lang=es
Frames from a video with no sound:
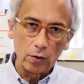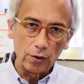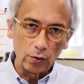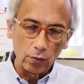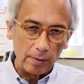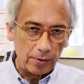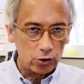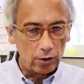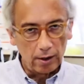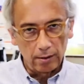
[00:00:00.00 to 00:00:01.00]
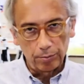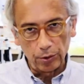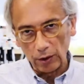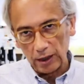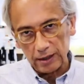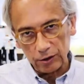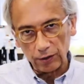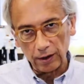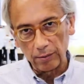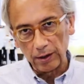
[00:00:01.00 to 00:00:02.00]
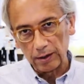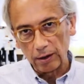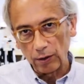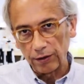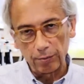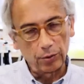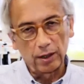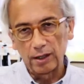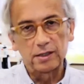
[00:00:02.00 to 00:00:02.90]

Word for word: cuando una persona progresa socialmente lo hace porque